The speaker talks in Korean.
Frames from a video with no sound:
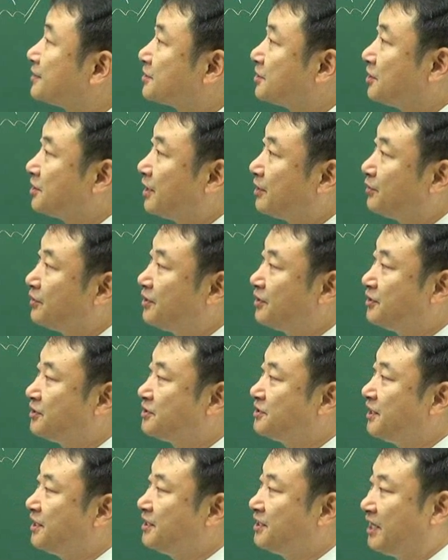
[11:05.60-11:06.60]

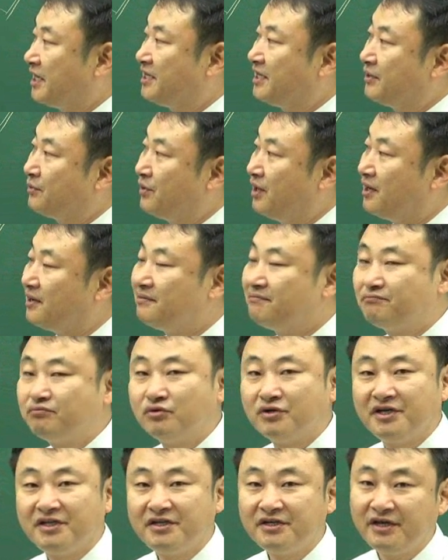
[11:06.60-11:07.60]
저당사정 제한 대상과
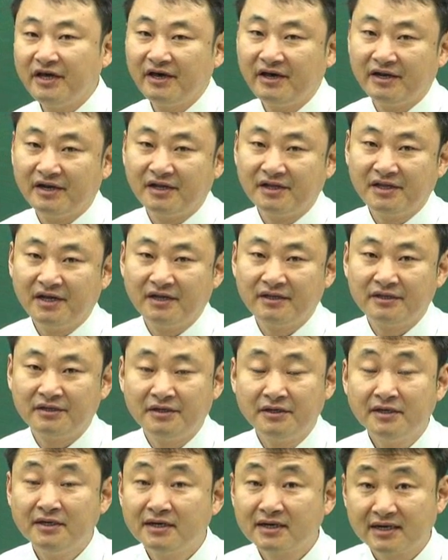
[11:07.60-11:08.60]
부기 등기에 관한
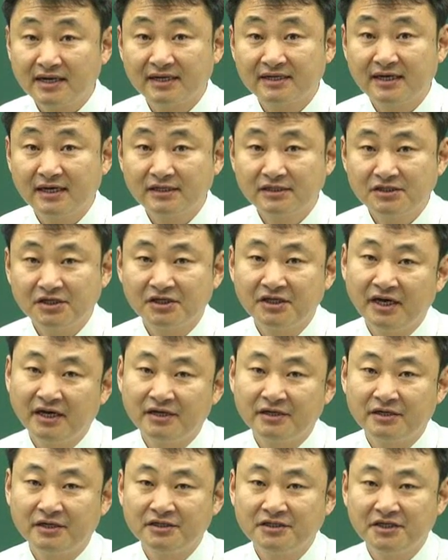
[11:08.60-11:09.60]
사안들을 각각
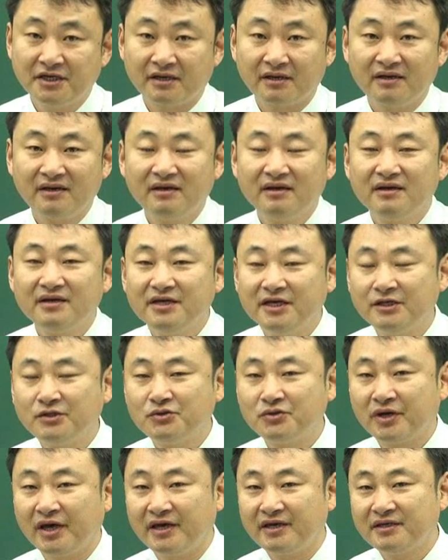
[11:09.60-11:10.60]
정리하는 것이
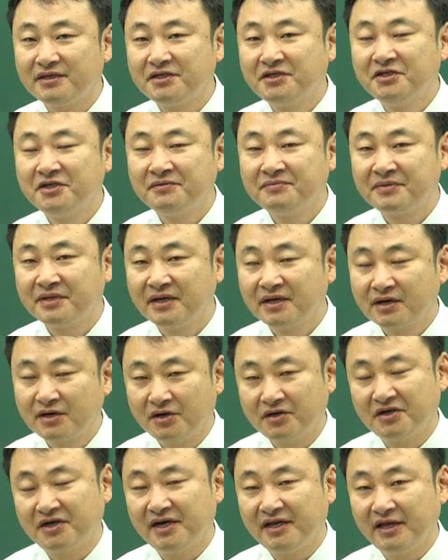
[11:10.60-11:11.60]
이쪽의
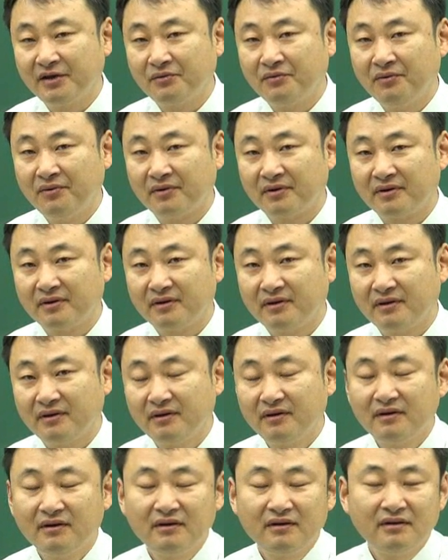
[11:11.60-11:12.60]
시험거리가 되고
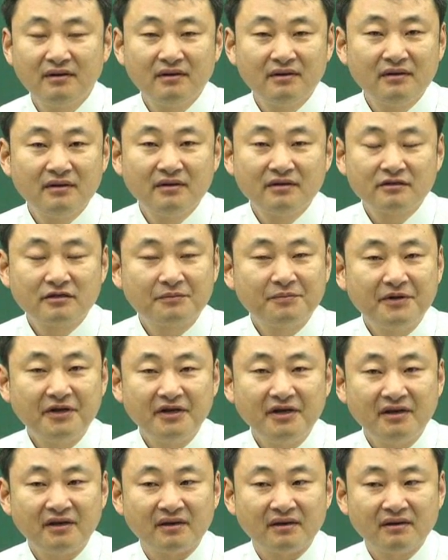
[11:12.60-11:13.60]

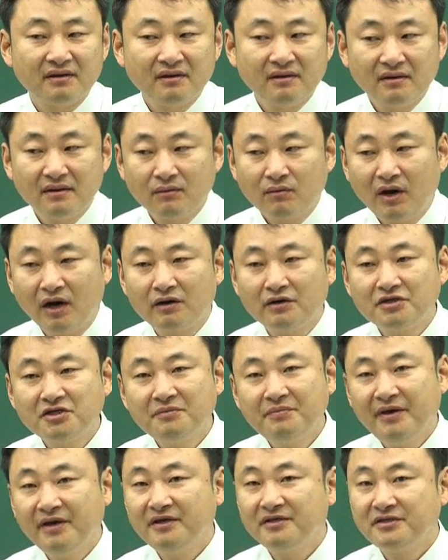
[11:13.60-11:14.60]
특별히 과거
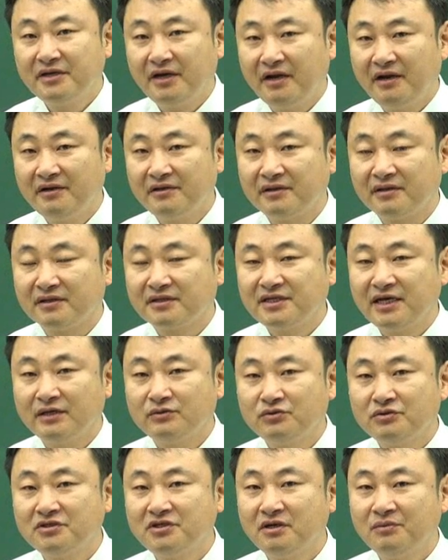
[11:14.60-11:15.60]
10회 이전에는
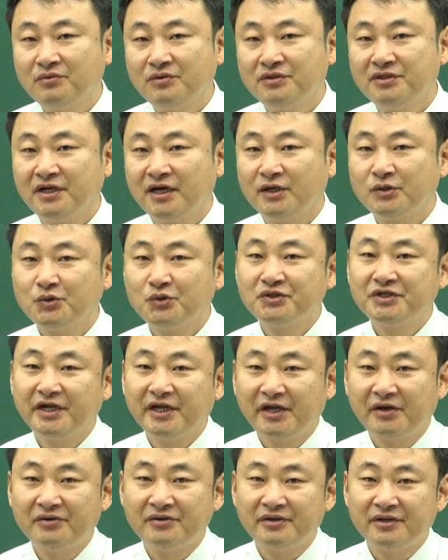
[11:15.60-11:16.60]
자주 시험 문제가
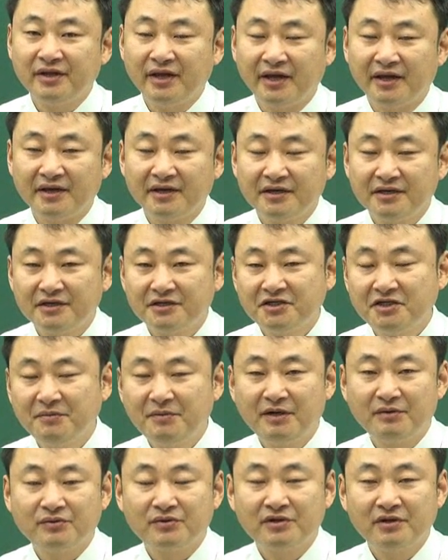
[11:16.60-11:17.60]
출제되었는데
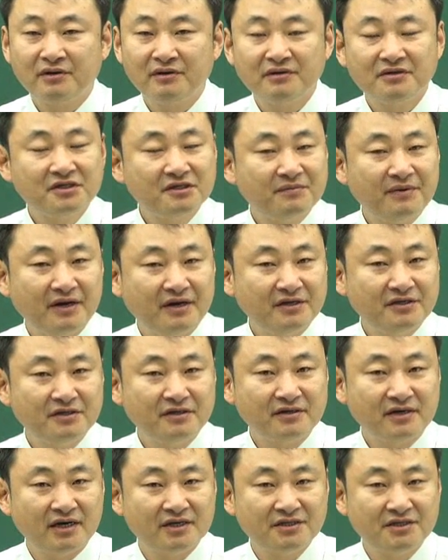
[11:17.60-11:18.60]
11회부터 18회
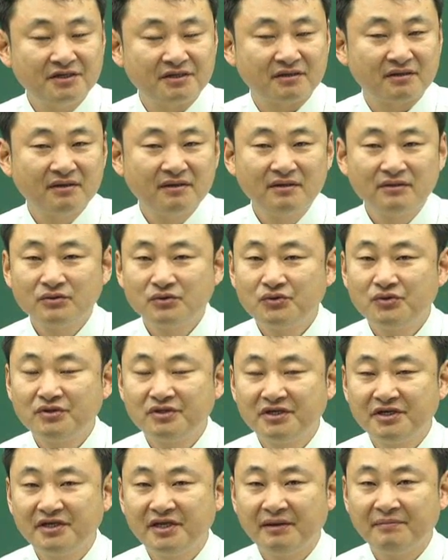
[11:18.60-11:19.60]
시험까지는
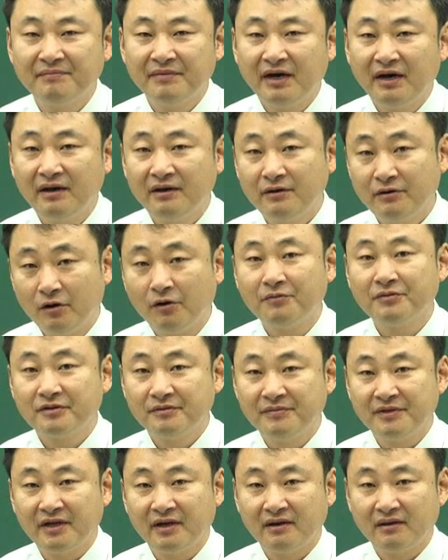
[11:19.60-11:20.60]
출제된 바
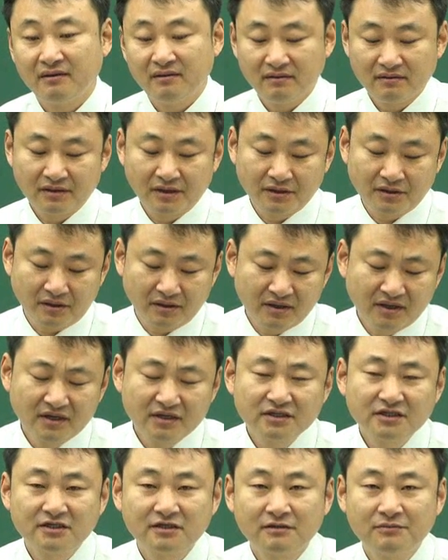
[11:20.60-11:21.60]
없습니다. 그래서
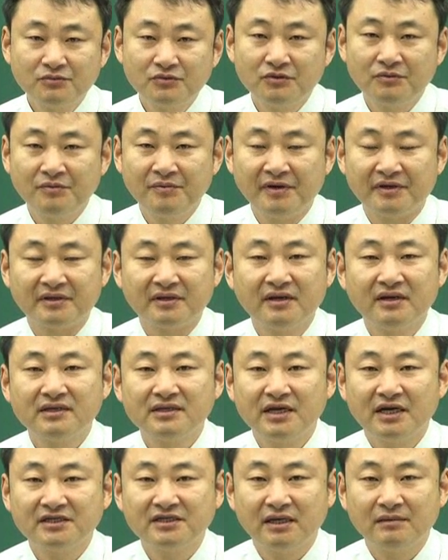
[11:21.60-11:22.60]
지금쯤이면
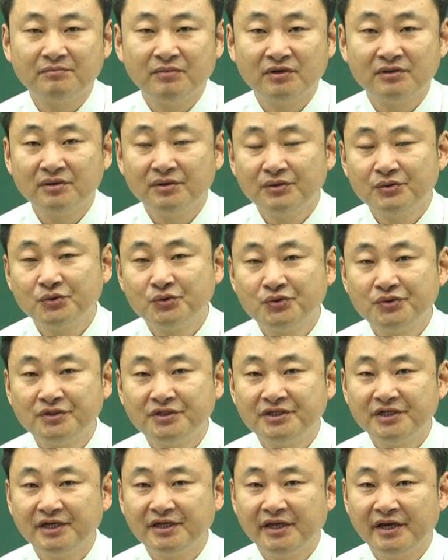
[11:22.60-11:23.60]
다시 한번
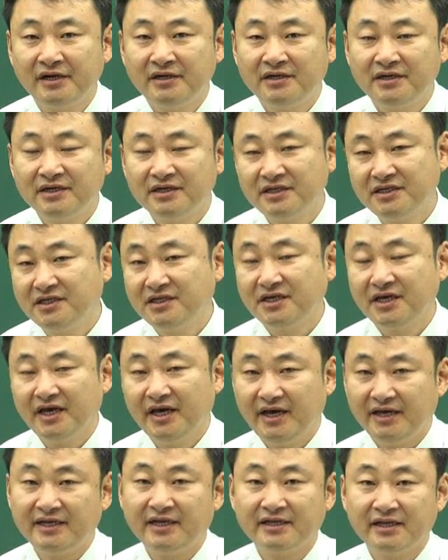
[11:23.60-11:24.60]
출제될
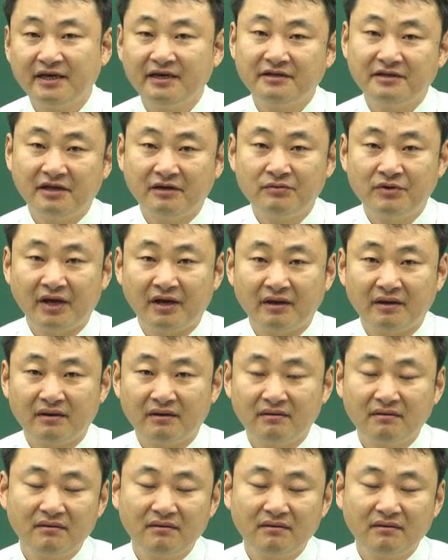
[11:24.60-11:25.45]
시기에 해당되기 때문에